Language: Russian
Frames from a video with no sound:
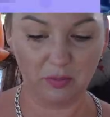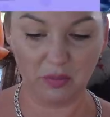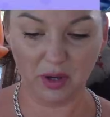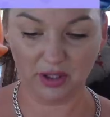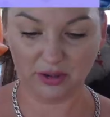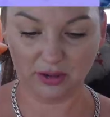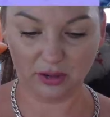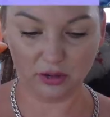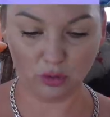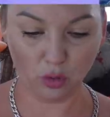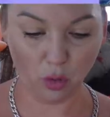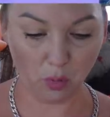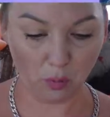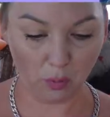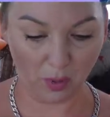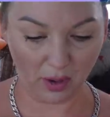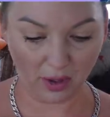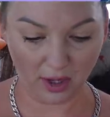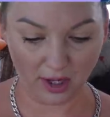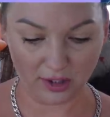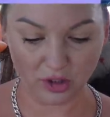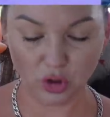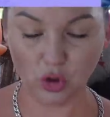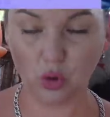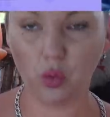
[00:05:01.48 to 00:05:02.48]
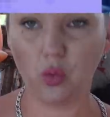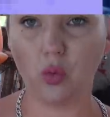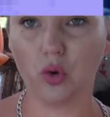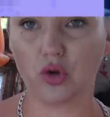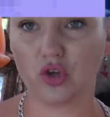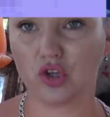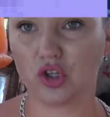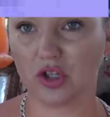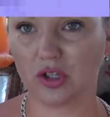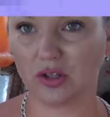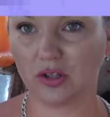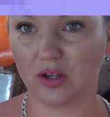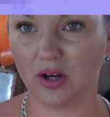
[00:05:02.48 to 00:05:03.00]
ребята, Том пока не
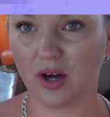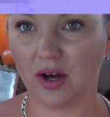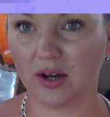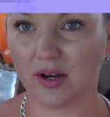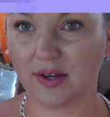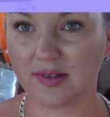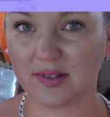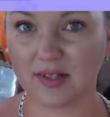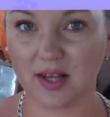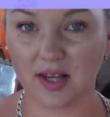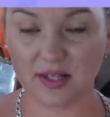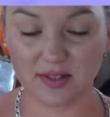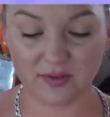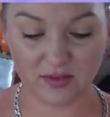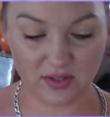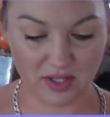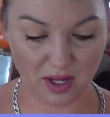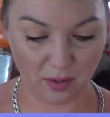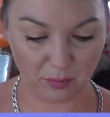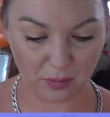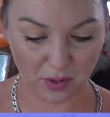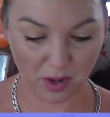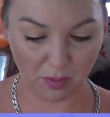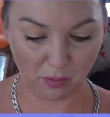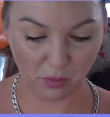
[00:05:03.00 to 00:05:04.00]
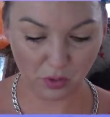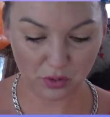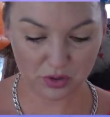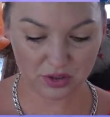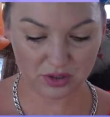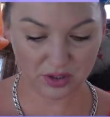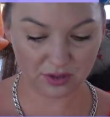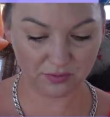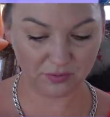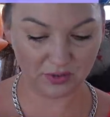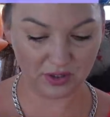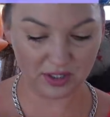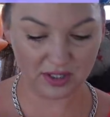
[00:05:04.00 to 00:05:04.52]
хочет а, рассказывать нам про
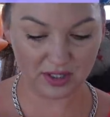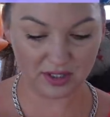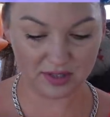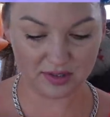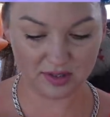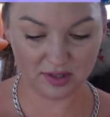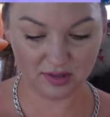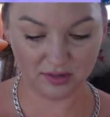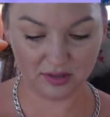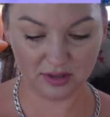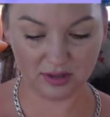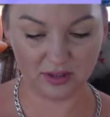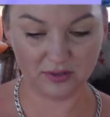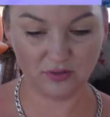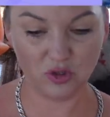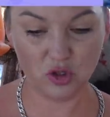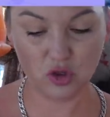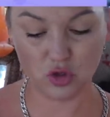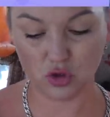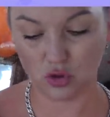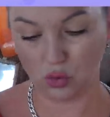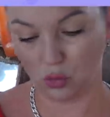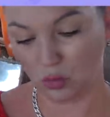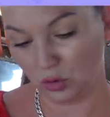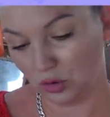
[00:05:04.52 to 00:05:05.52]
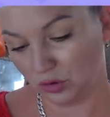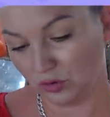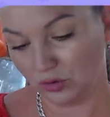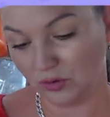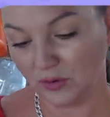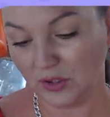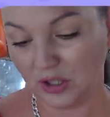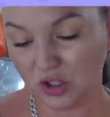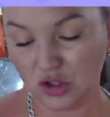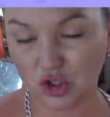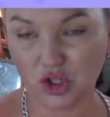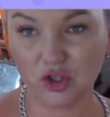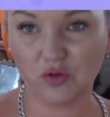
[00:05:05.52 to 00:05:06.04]
монстров и делает вид, что он
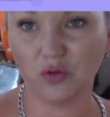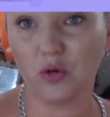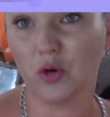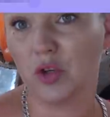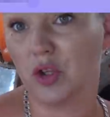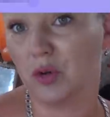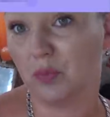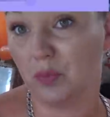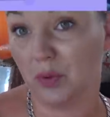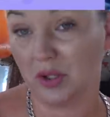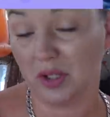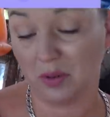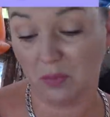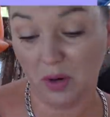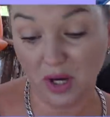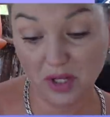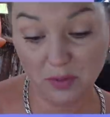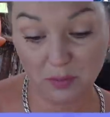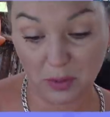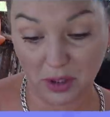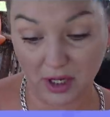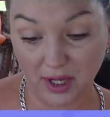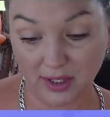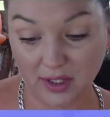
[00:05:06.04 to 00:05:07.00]
ничего не понимает, про